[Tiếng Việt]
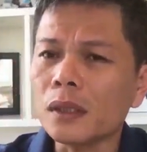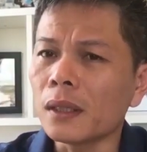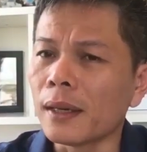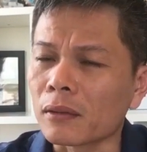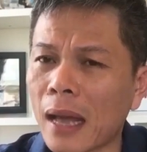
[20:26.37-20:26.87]

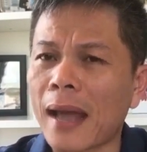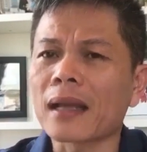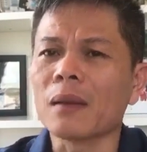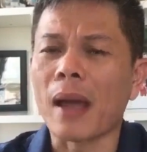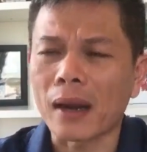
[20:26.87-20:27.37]
hiện tại
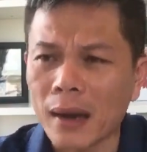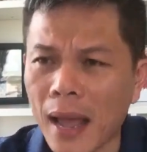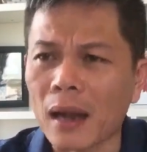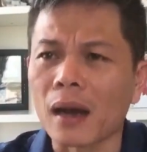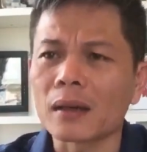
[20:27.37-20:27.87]
các bạn
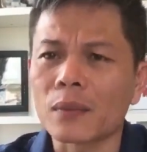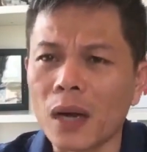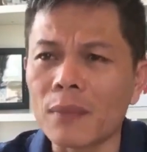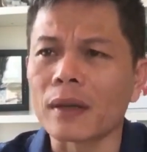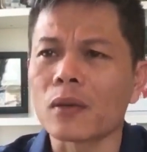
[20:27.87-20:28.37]
đang ở trong cái
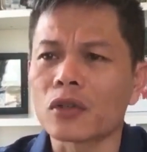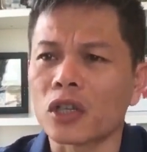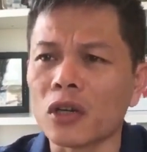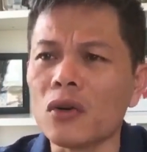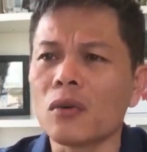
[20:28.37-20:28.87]
lớp này chút
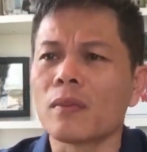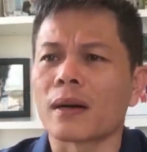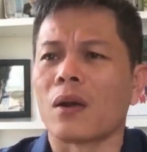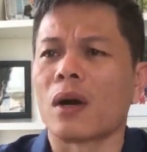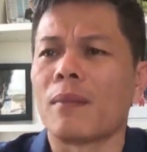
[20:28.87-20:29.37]
xíu bắt
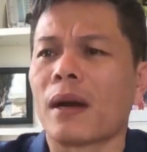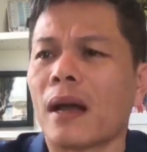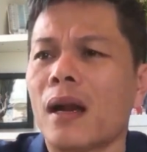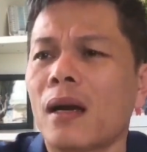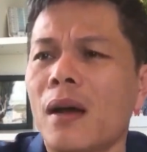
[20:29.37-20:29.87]
đầu là mình đã
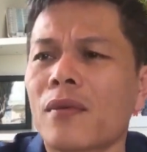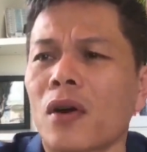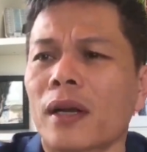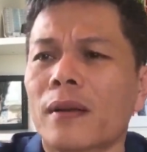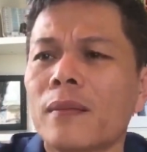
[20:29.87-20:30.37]
lên lớp
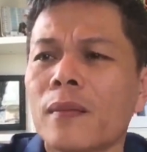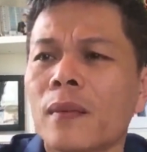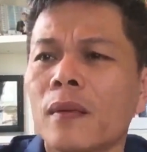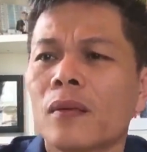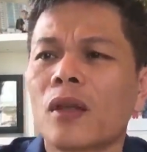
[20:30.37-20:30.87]
rồi này
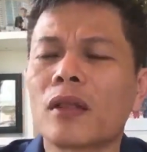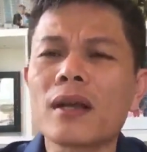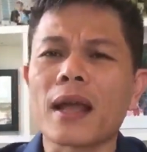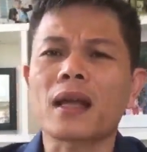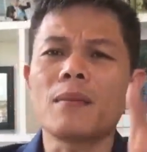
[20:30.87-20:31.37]
thì tất
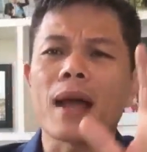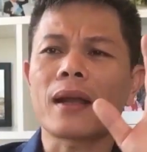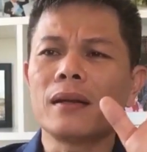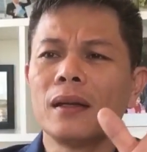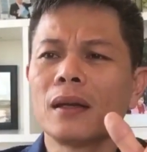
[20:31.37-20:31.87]
cả các
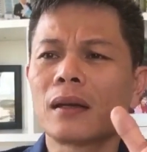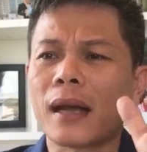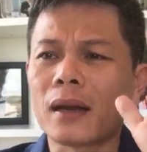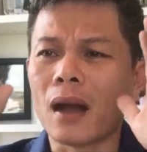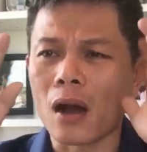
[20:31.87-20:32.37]
bạn
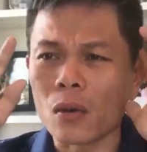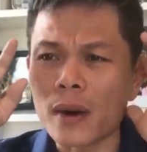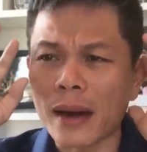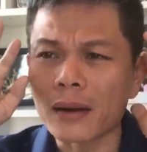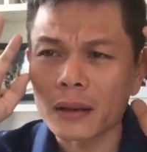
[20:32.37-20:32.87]
này họ cũng
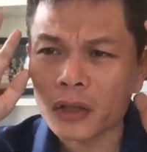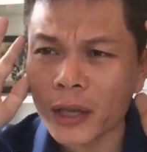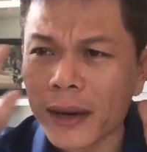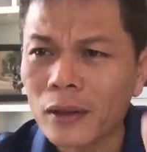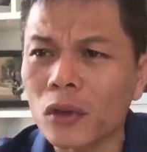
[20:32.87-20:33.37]
đã được
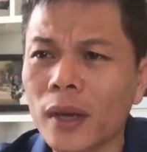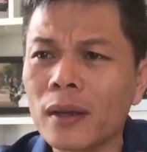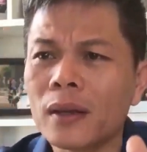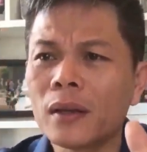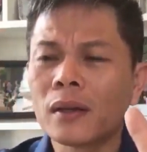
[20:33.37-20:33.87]
xét cái tư duy
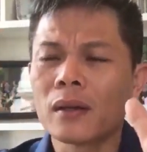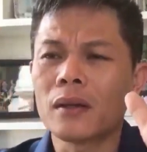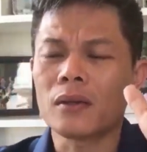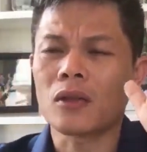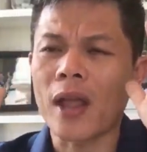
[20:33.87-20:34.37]

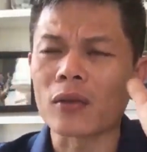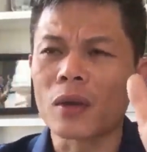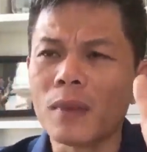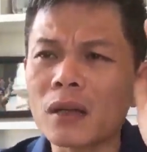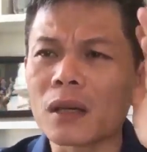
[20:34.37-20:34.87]
ờ, theo
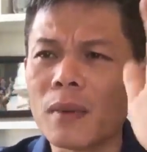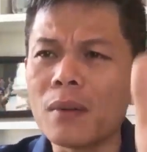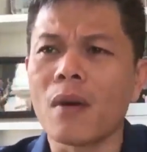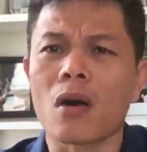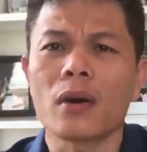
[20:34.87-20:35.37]
từng bước từng
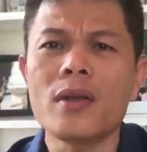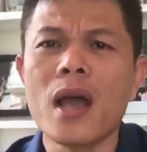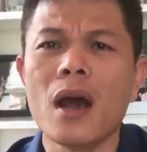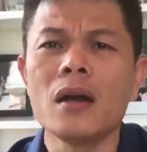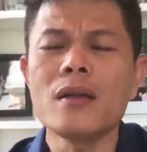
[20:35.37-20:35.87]
bước một nó
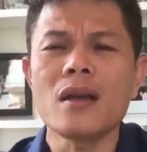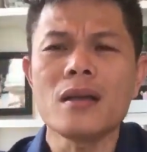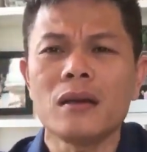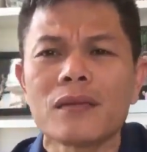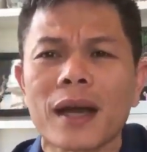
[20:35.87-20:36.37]
như như,
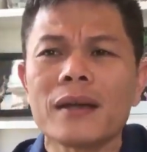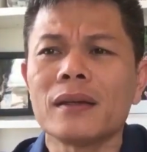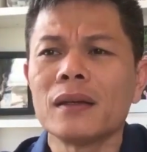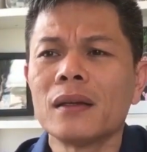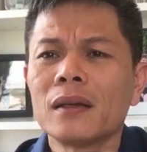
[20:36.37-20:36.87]
như vậy
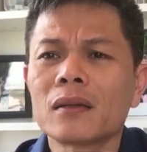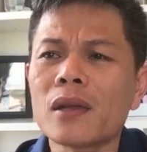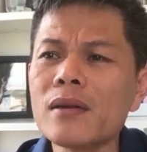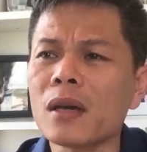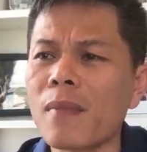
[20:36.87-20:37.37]

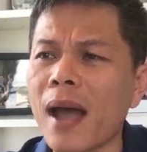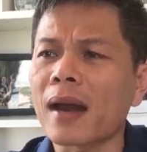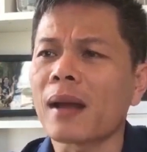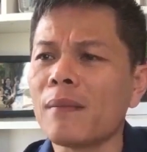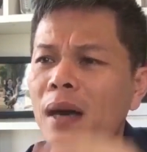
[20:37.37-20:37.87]
tính cho 3
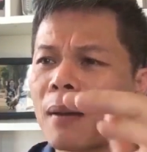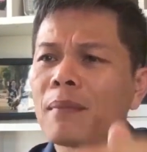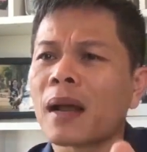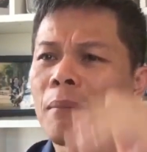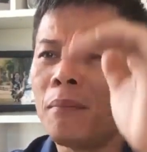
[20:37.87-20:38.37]
năm
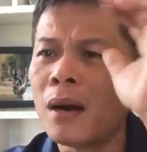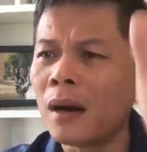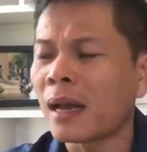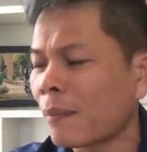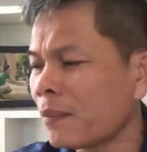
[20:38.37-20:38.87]
5 năm
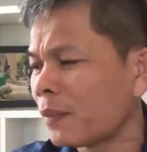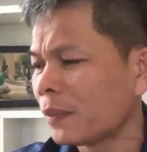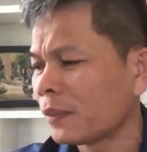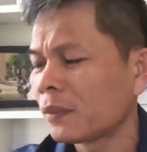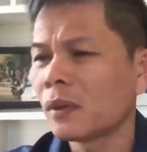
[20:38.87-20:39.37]
10 năm
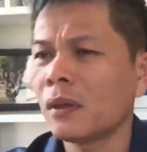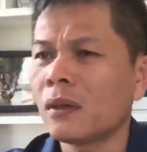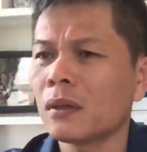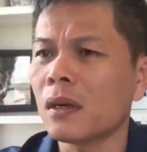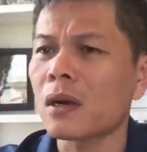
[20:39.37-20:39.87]

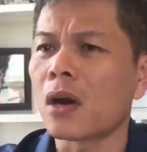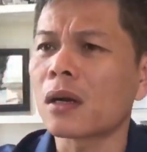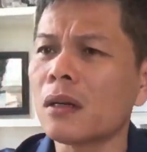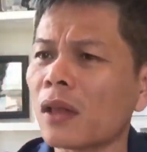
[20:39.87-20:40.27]
chứ còn cứ